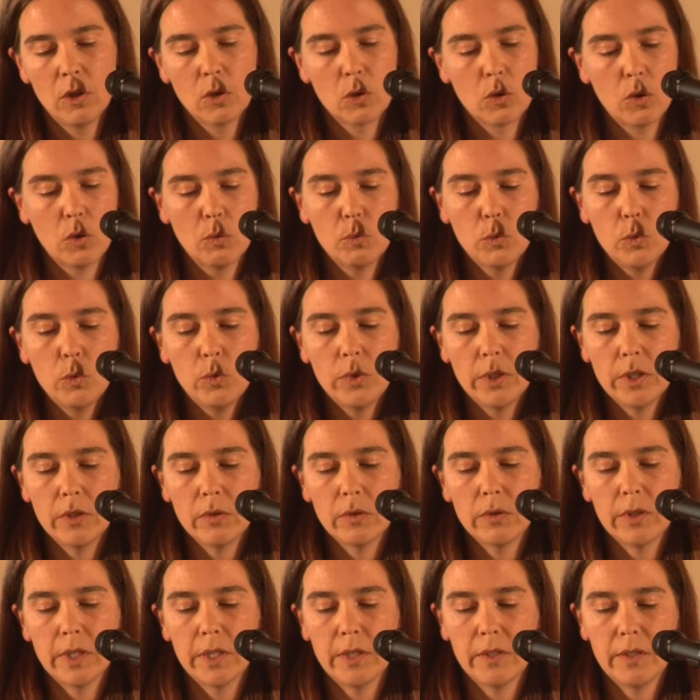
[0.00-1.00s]
Kommunen
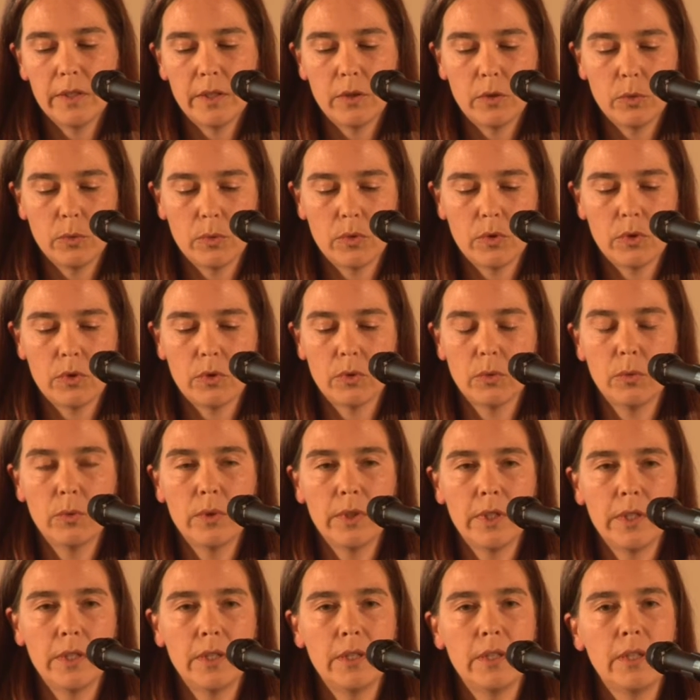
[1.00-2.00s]
und
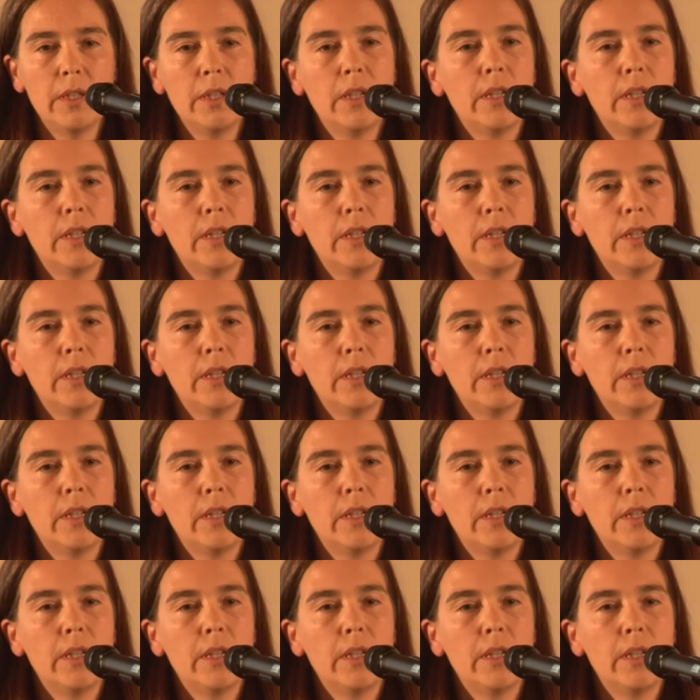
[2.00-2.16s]
Institutionen,